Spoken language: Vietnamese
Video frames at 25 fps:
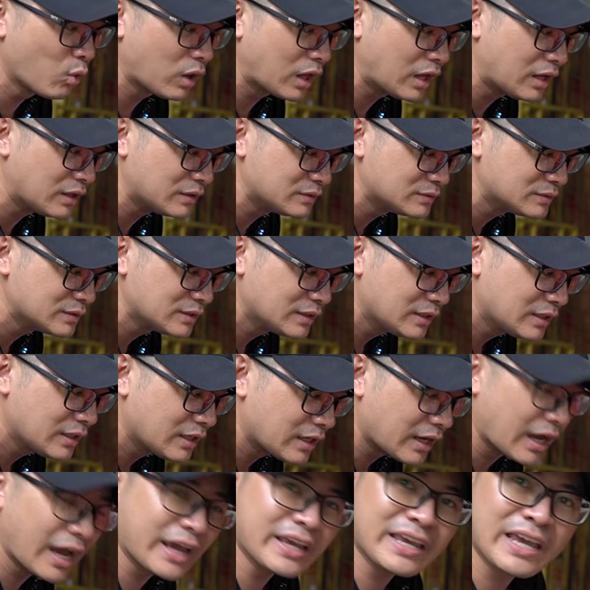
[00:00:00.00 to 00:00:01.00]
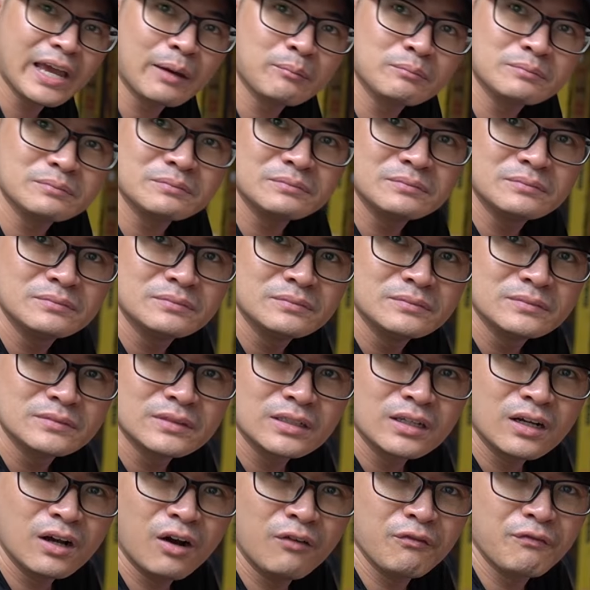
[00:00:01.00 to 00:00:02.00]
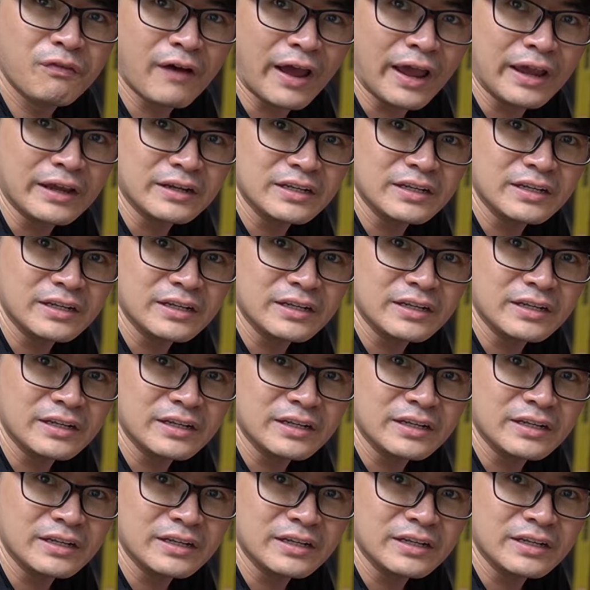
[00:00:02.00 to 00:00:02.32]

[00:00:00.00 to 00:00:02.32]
là anh em không phải